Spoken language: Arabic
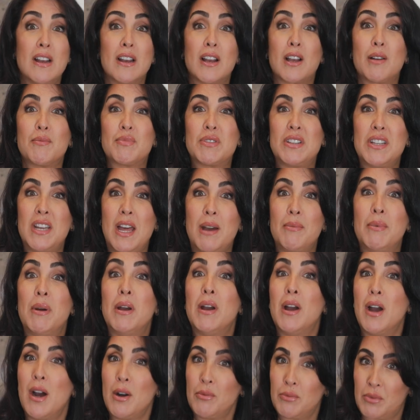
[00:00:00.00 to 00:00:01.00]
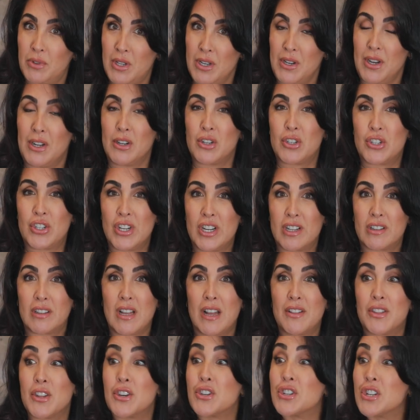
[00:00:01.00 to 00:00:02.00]
50 عام اودي على
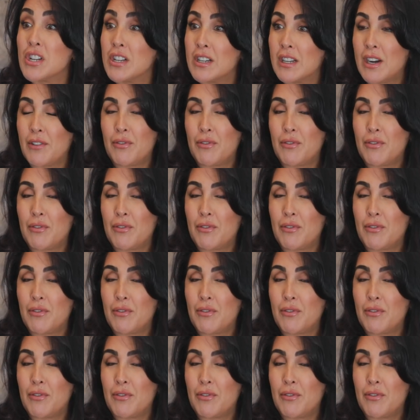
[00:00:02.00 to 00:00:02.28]
الشيطان رجلك